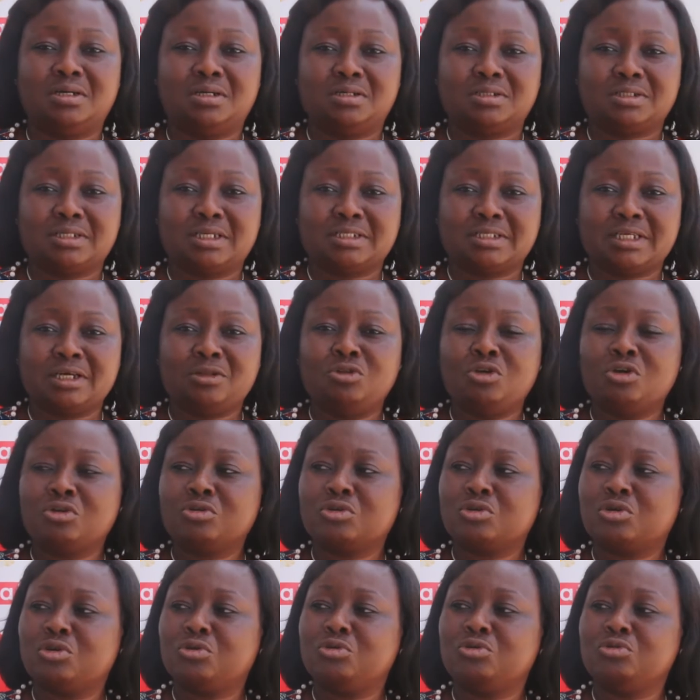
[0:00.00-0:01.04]
c'est cette
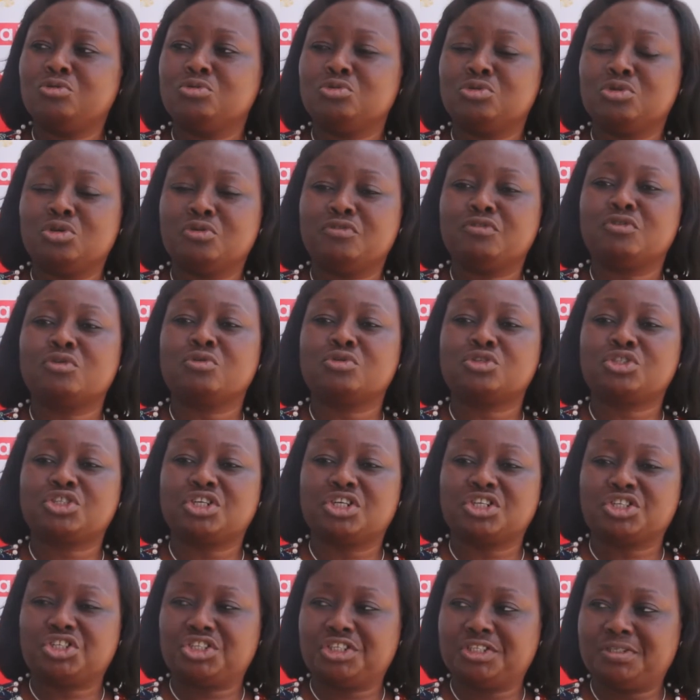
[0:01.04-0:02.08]
donne que nous devrons
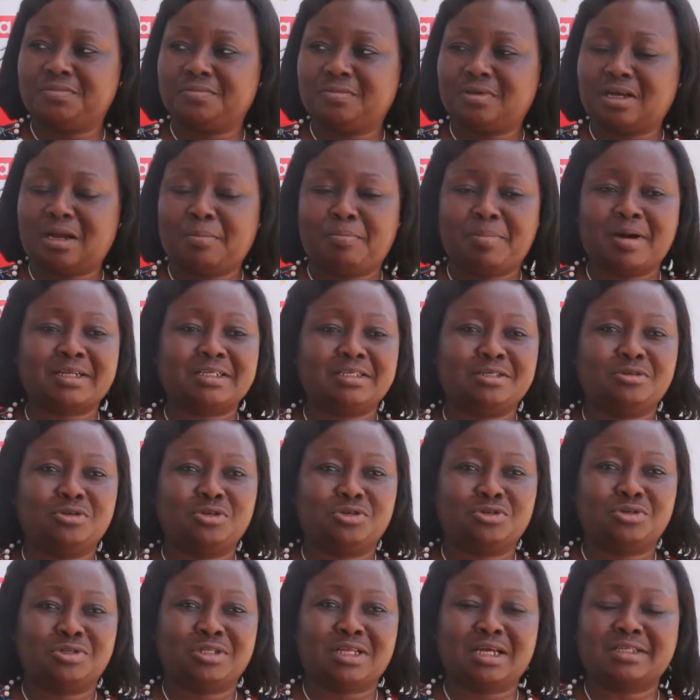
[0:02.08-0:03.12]
changer à partir de
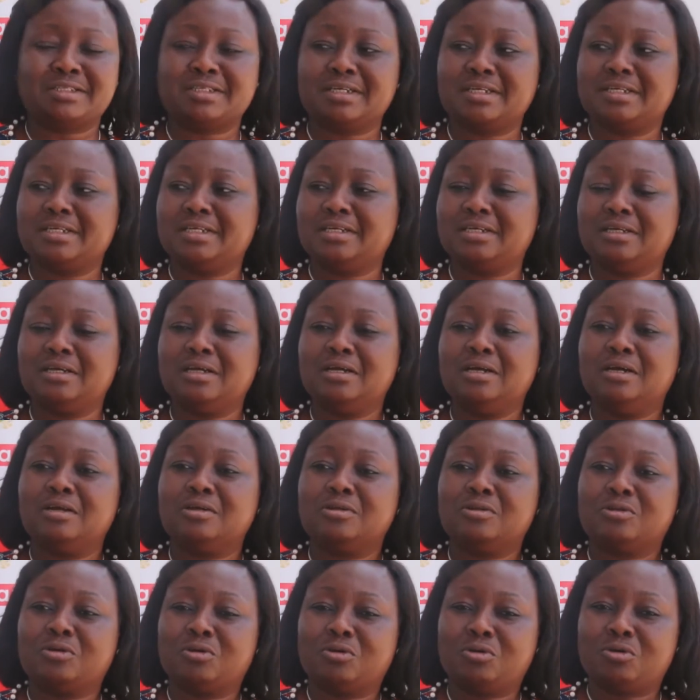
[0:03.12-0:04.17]
cet atelier.
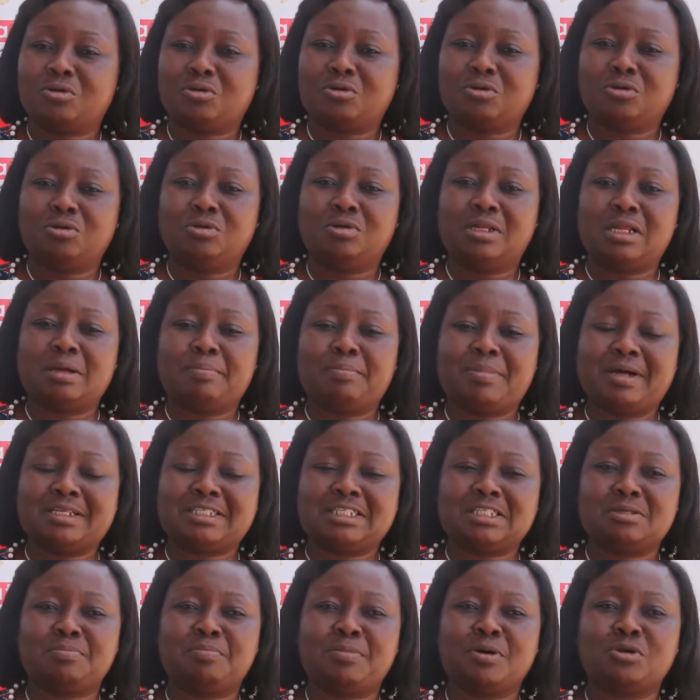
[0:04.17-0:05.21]
Donc, les
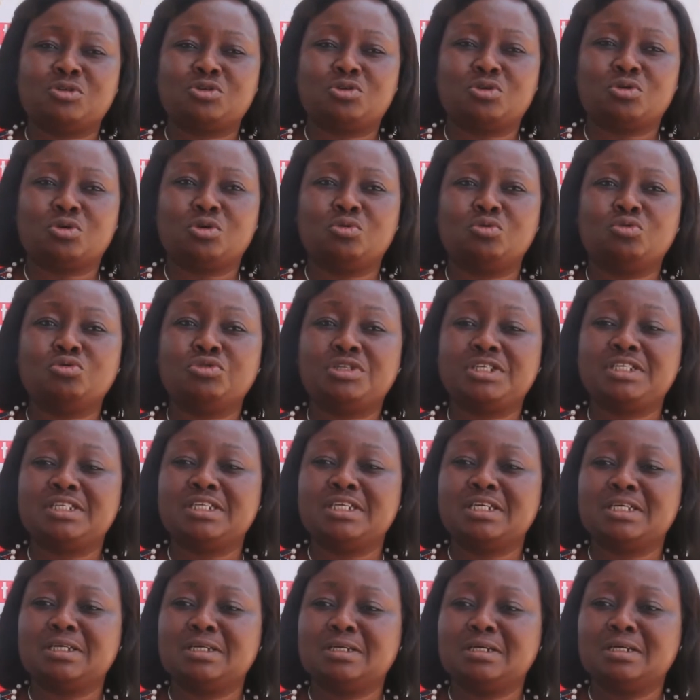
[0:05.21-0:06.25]
participants seront
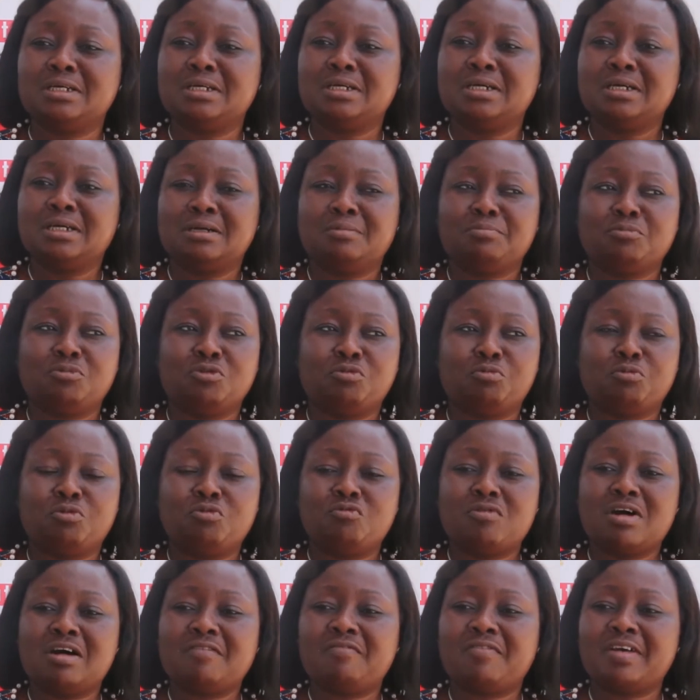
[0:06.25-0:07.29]
outillés pour
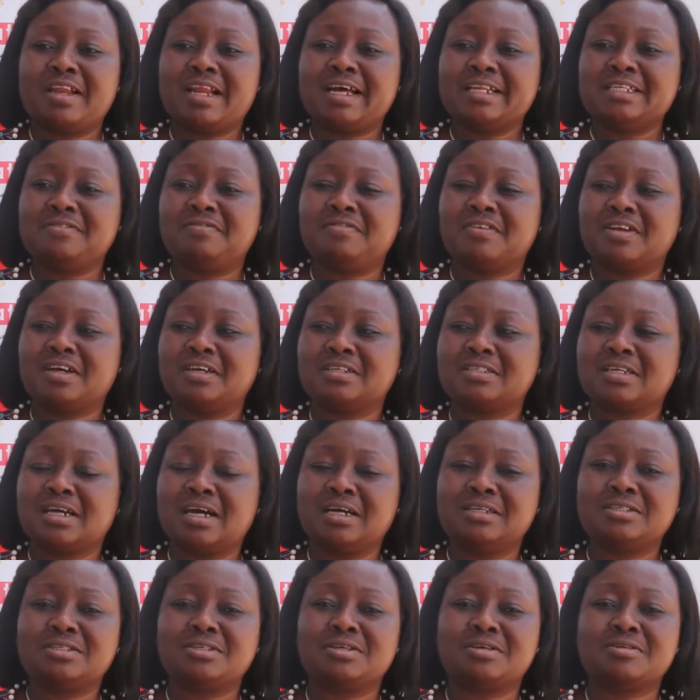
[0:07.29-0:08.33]
pouvoir faire la différence
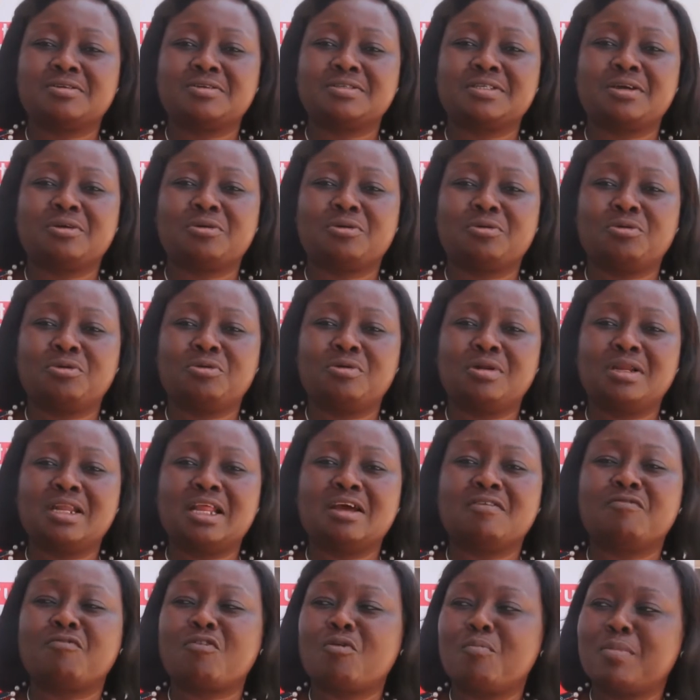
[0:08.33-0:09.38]
entre ce que c'est que
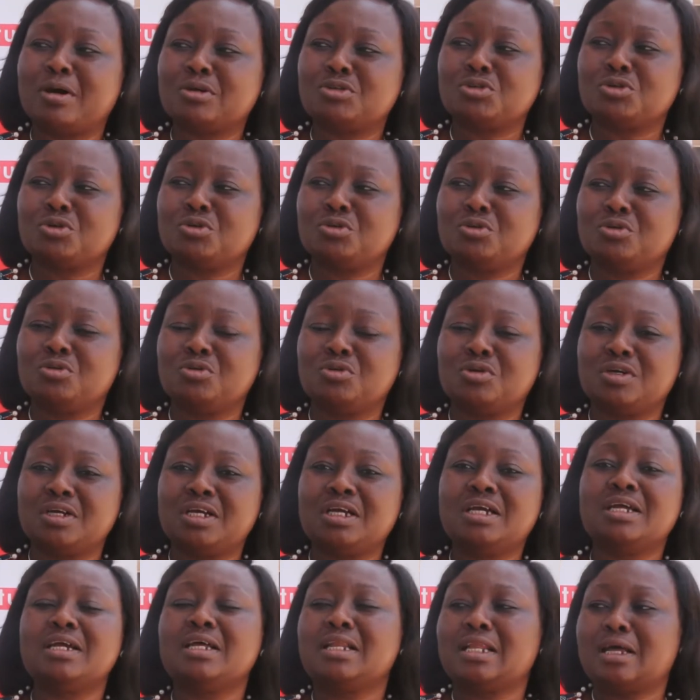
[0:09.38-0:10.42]
l'information
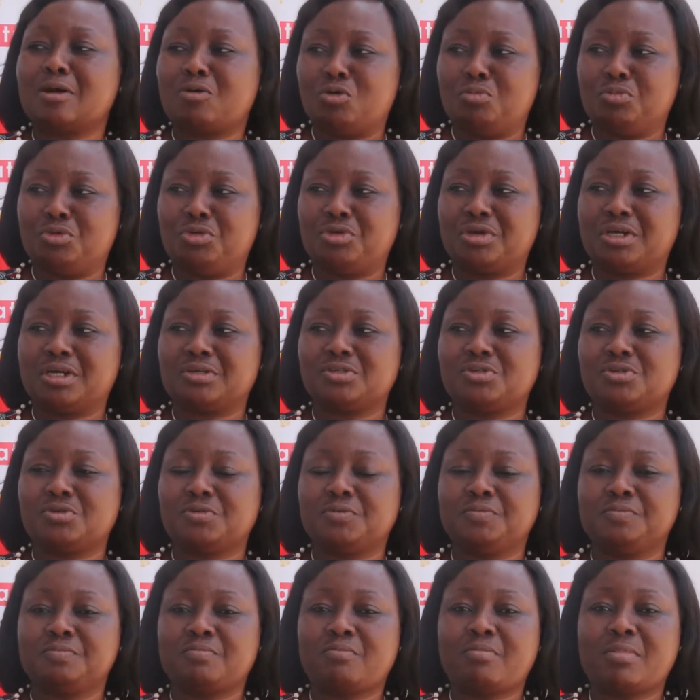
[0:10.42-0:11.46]
et la communication.
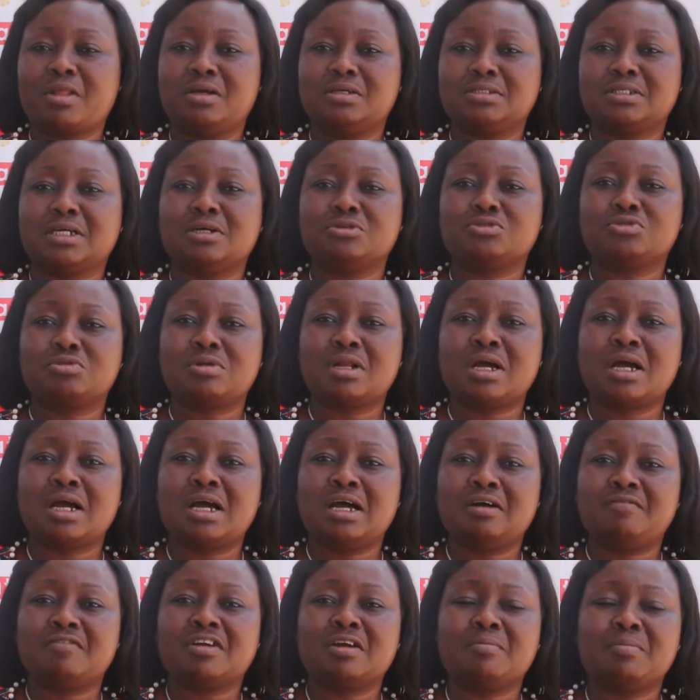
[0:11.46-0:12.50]
Sans
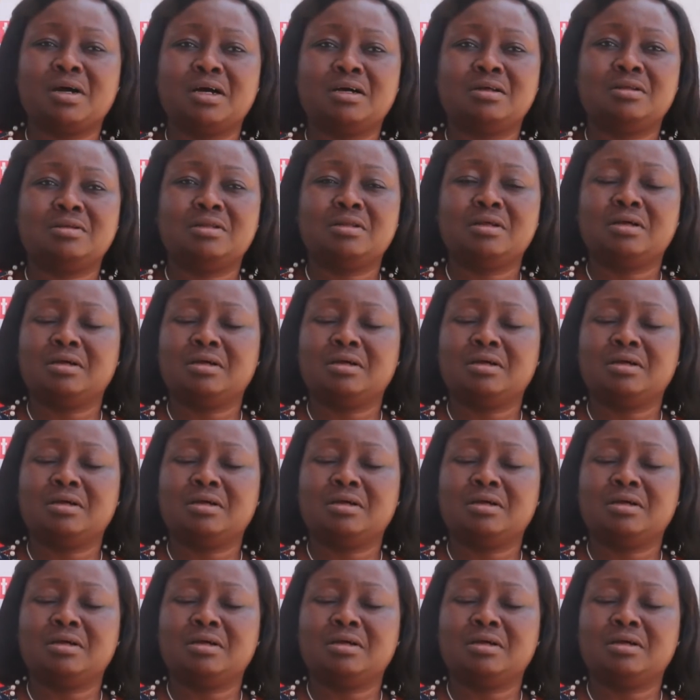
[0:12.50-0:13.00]
cela, vraiment,